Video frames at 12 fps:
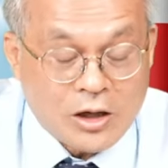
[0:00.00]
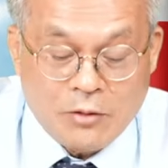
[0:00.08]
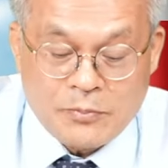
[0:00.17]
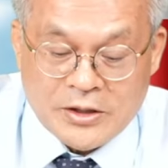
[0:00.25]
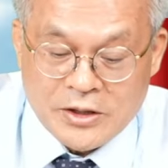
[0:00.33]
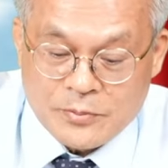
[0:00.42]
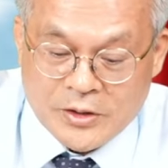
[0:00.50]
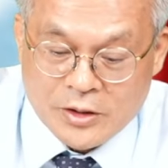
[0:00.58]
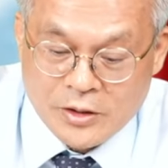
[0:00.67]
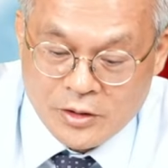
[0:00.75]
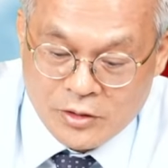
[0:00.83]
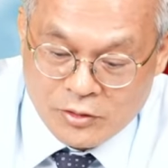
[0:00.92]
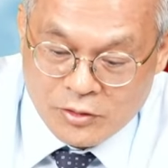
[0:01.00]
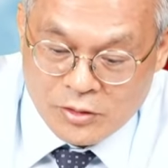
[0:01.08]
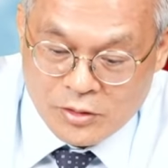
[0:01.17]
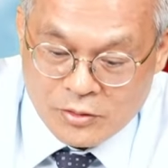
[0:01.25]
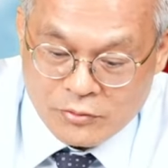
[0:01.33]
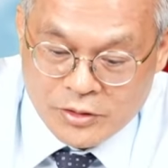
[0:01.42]
高本利比，
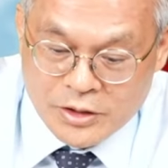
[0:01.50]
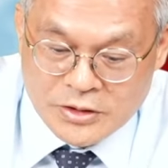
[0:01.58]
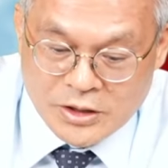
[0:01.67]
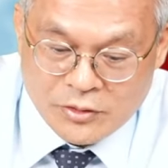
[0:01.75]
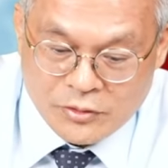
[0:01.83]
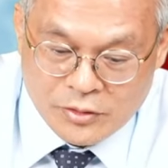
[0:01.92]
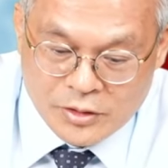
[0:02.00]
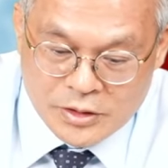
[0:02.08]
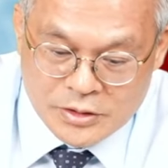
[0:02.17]
我跟你讲，